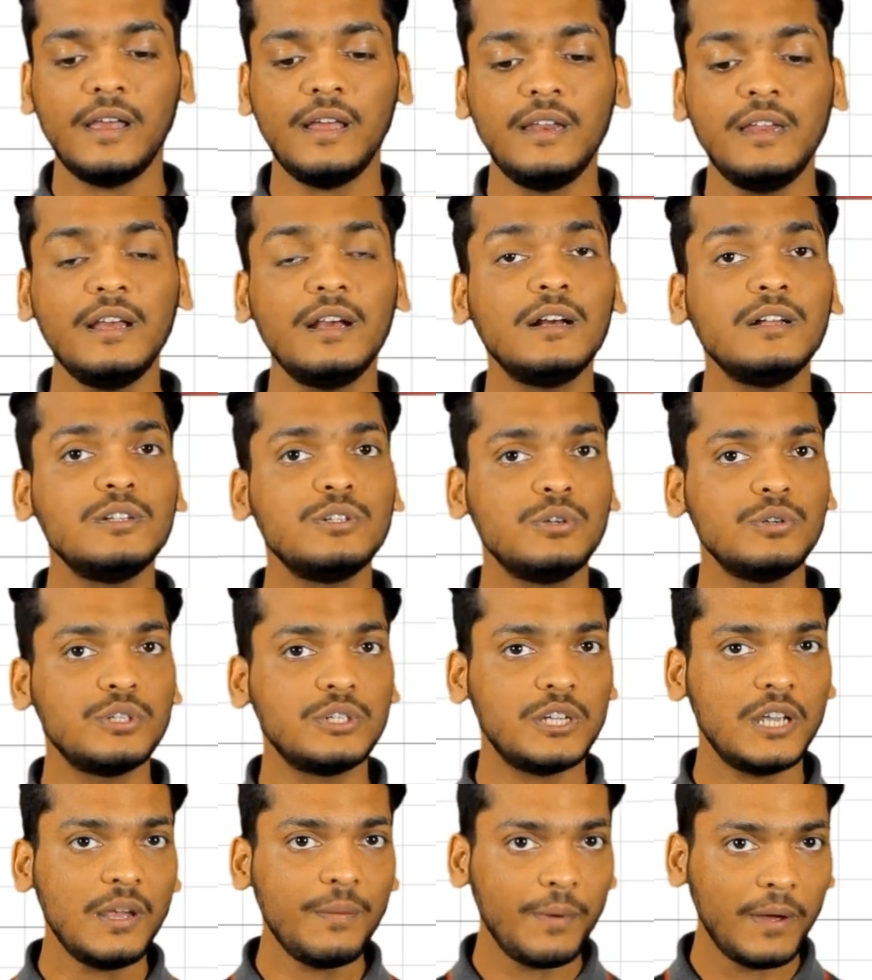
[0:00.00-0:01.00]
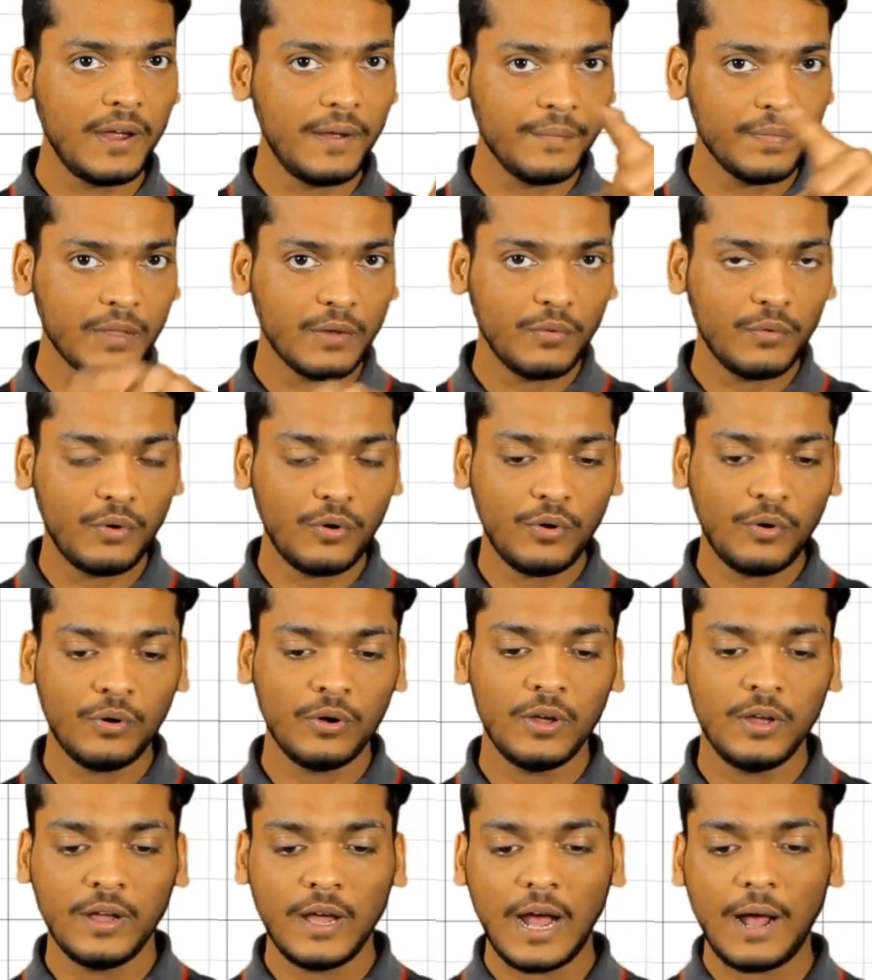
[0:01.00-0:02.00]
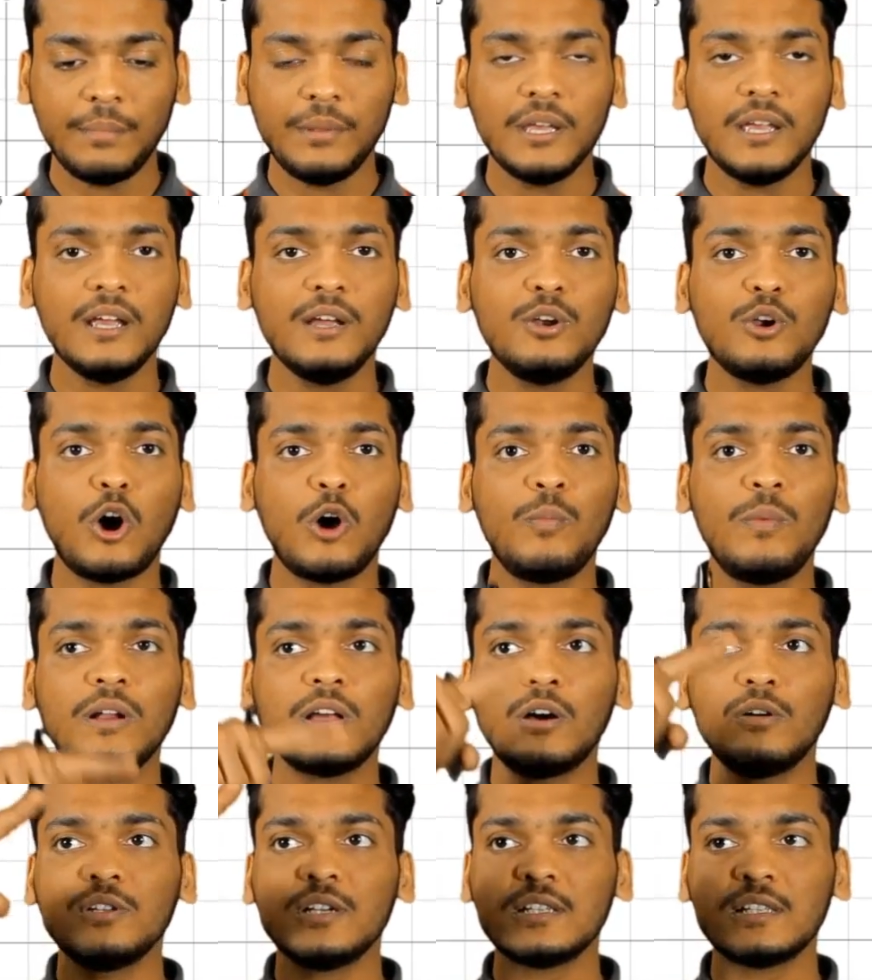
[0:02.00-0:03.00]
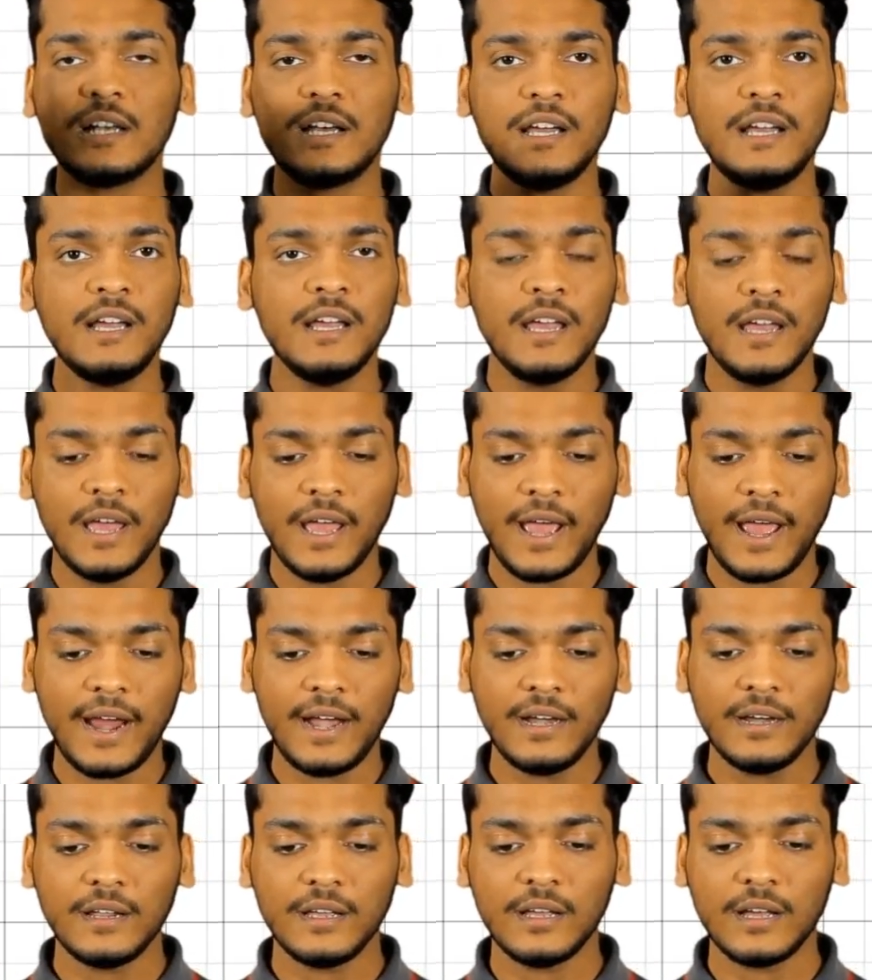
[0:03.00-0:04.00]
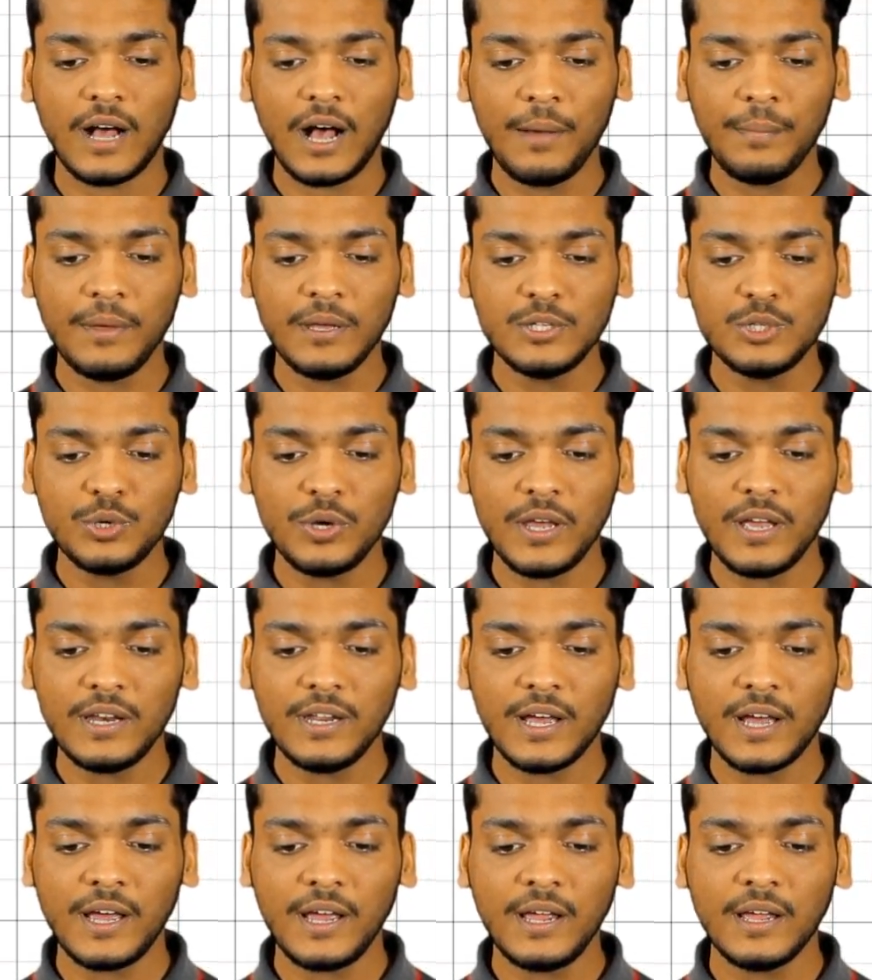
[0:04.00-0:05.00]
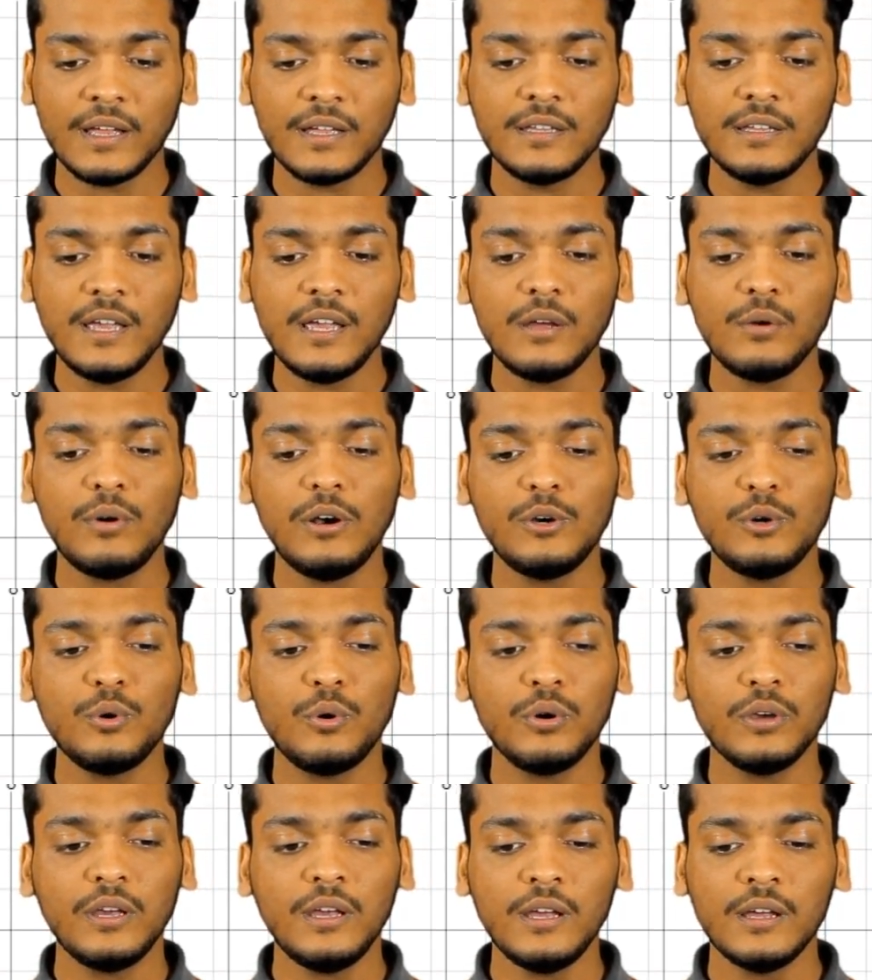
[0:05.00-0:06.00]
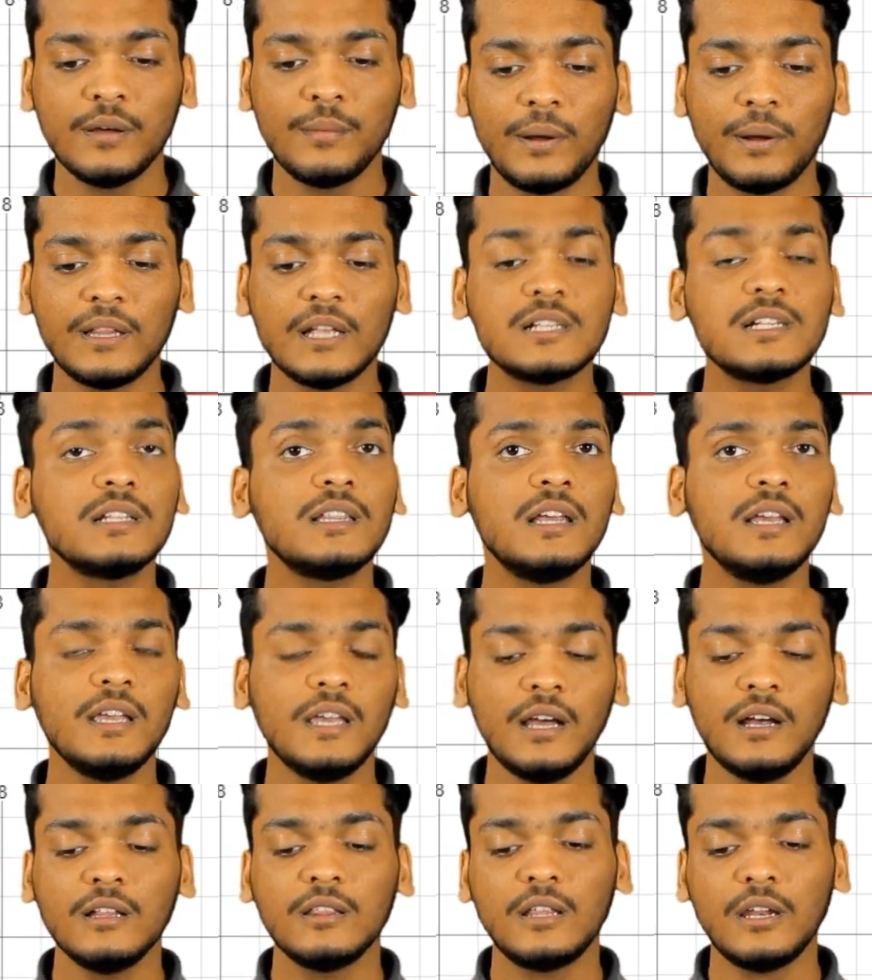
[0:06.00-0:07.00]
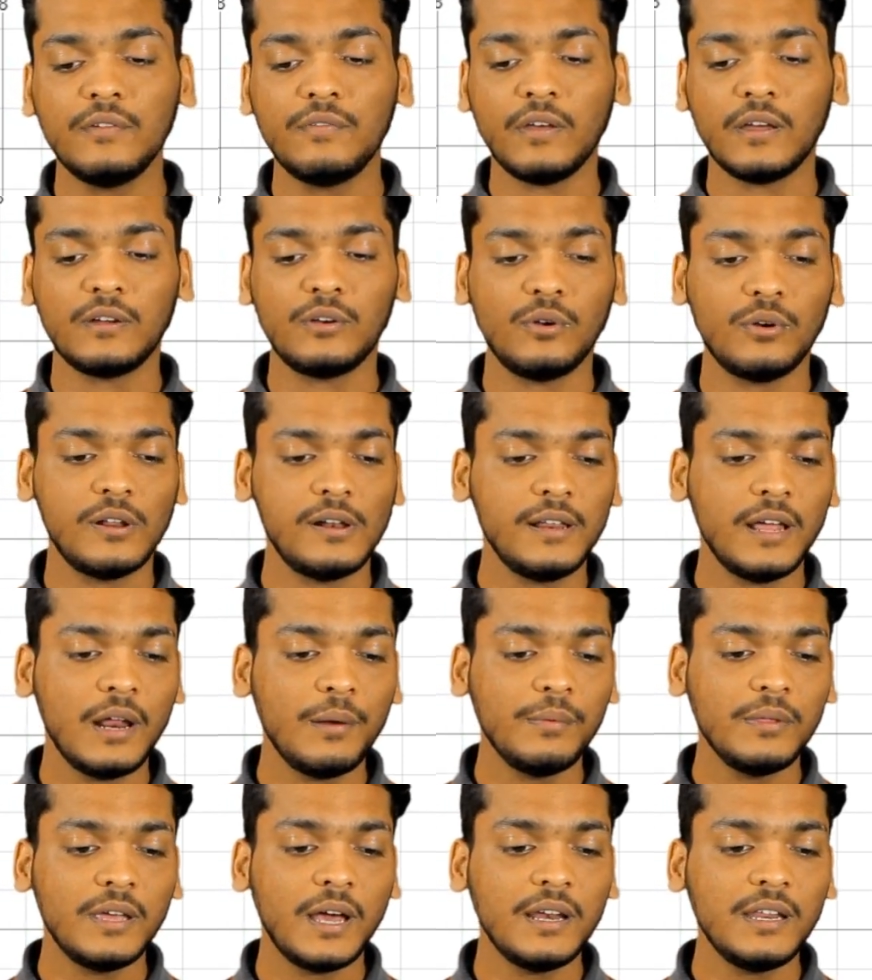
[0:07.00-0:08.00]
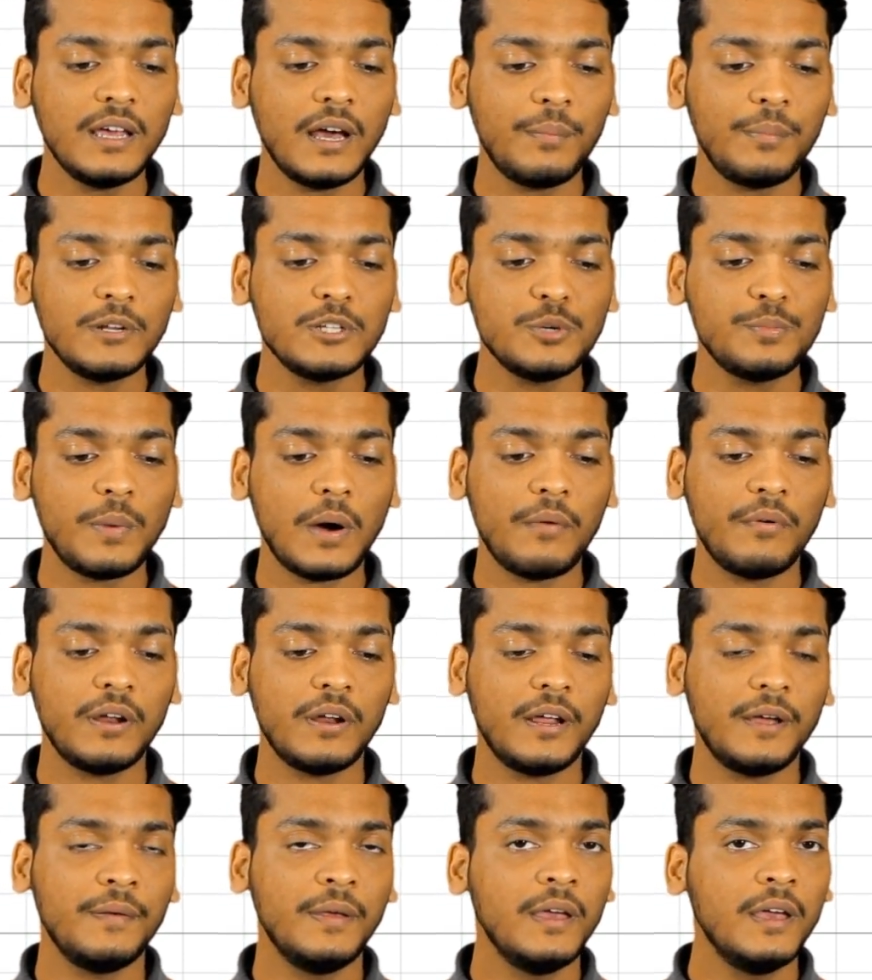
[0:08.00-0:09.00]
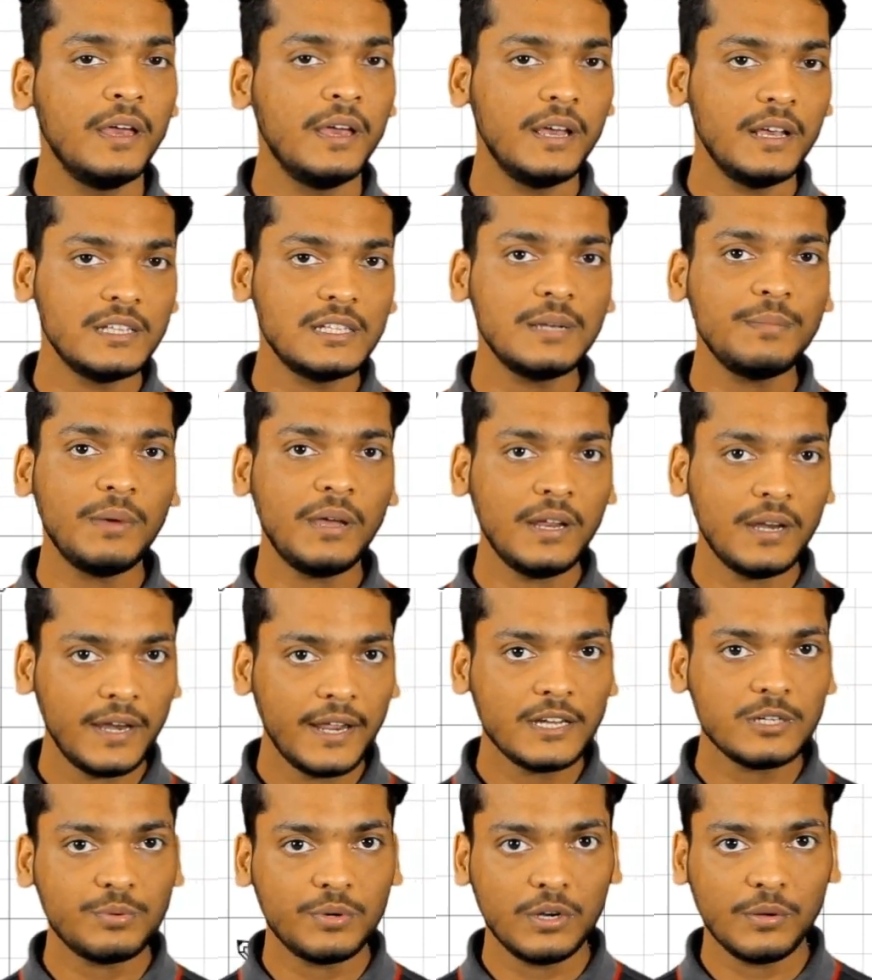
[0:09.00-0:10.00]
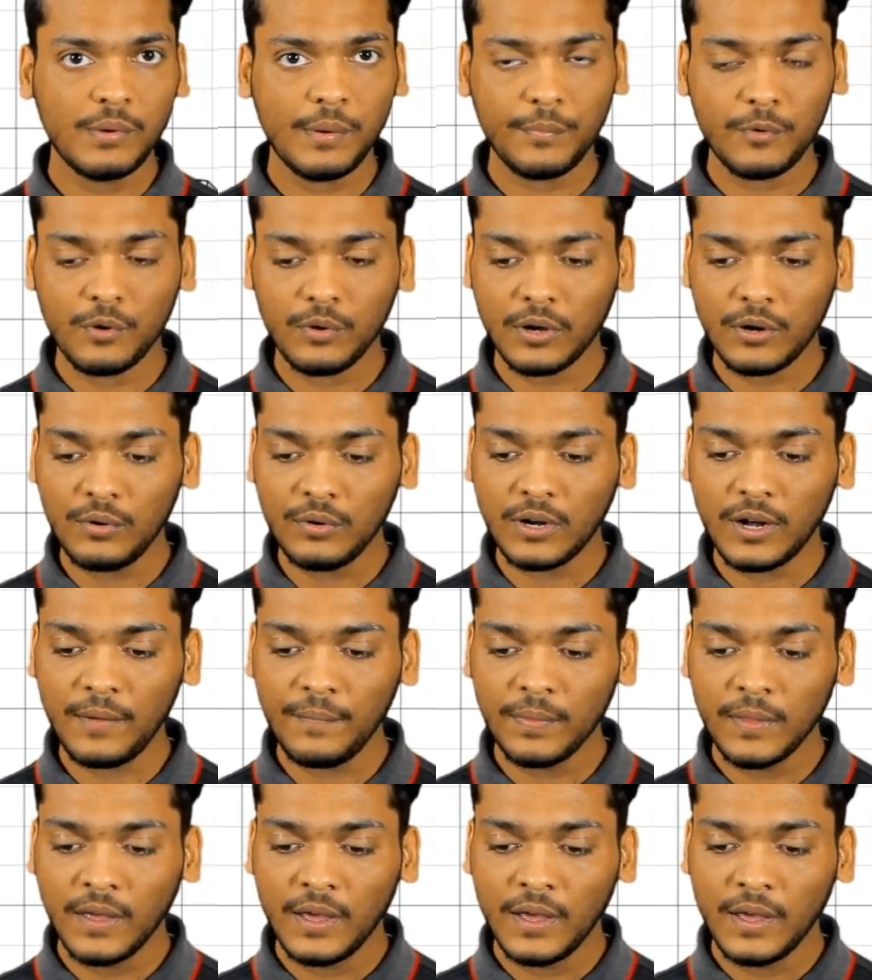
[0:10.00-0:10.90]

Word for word: एरिया का जो शेप है वो आप देखेंगे नॉर्मल कव जैसा है एंड अब ये जो एरिया है ये इक्वल टू होगी बता सकते हैं क्या थ्री फैक्टोरियल यानी यहाँ पर जो पावर है इसे मैं नेक्स्ट वीडियो में प्रूव करूंगा